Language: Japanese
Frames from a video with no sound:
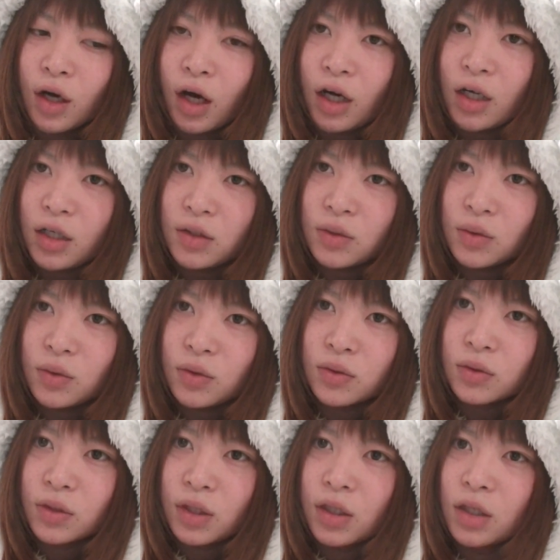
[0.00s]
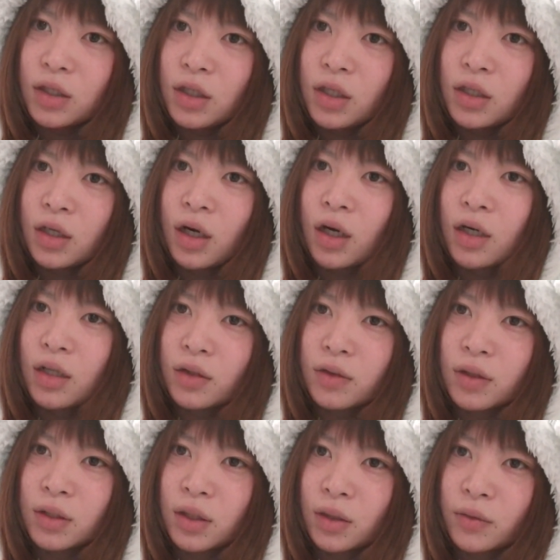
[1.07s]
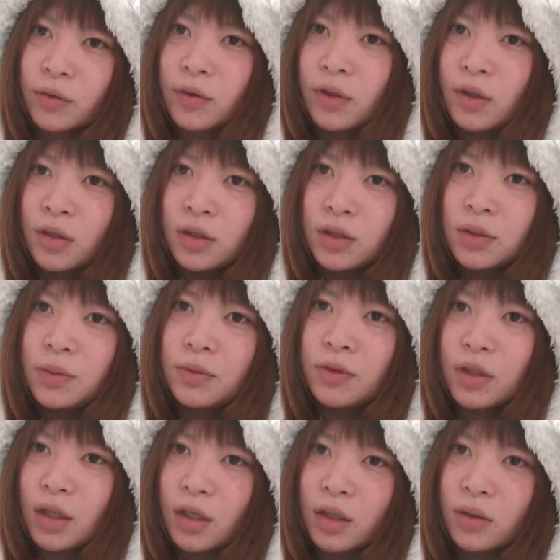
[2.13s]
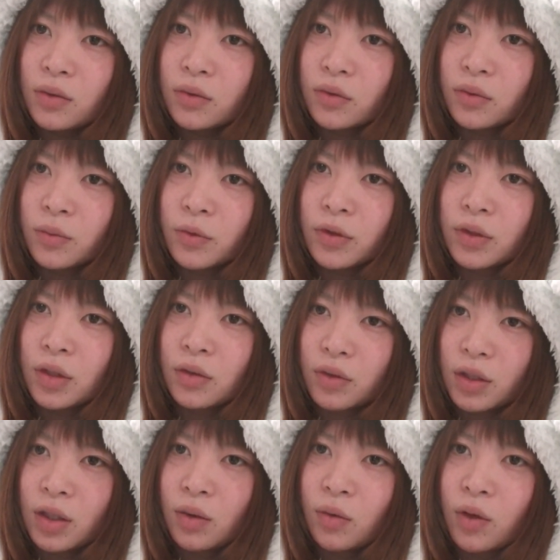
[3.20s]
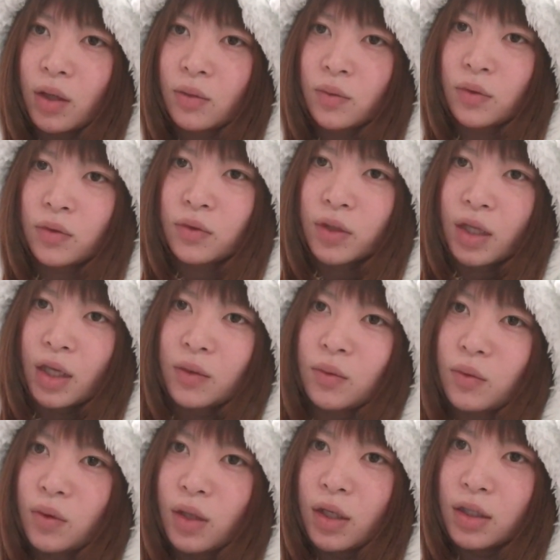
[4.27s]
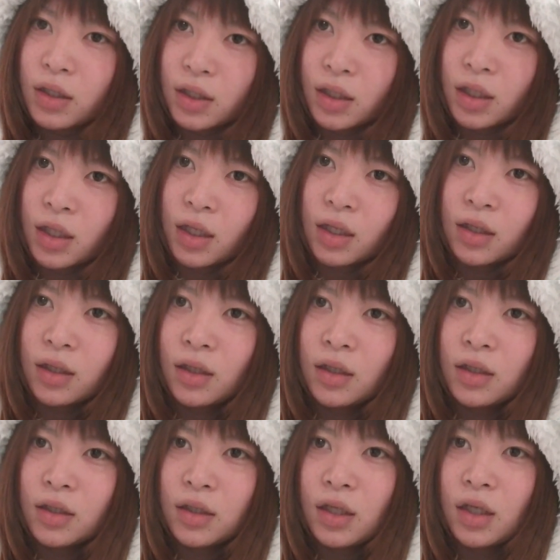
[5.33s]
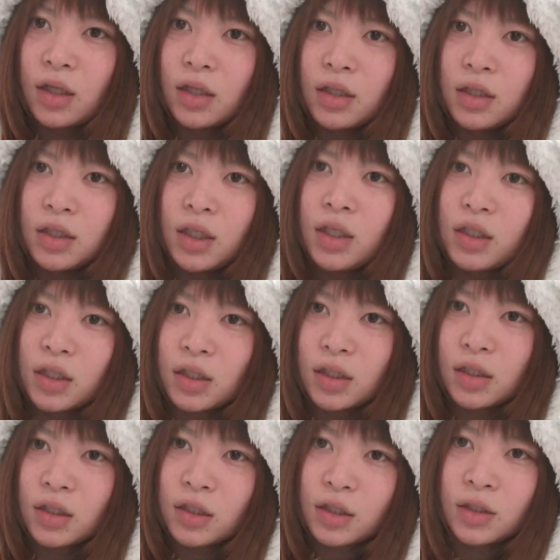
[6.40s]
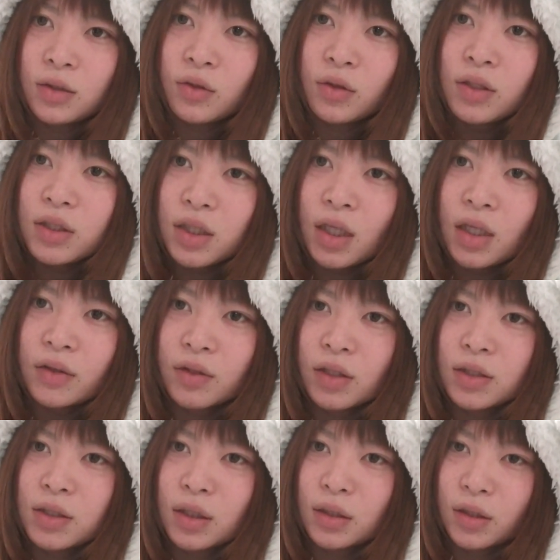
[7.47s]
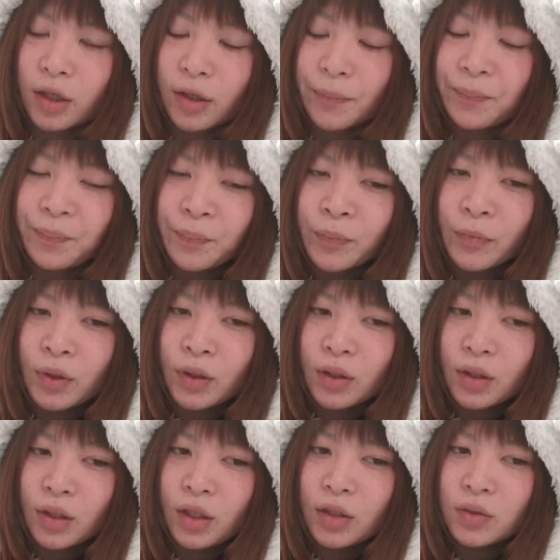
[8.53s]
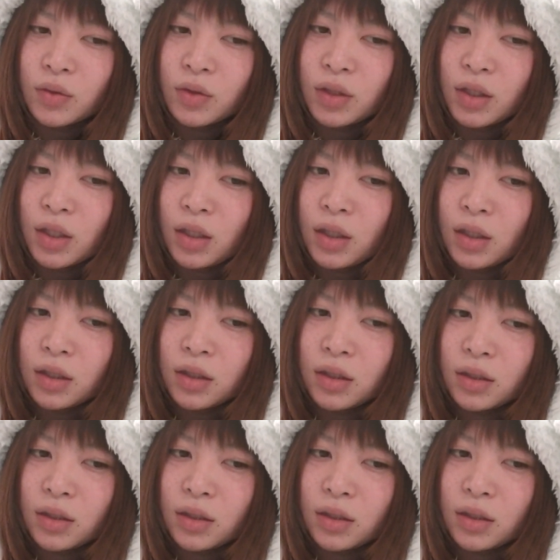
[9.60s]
帰り症状で家に帰れなくなってたの自分は帰ろうと思ってるのに他の子の抵抗があってで家に寄りつけなくなっちゃったでそれで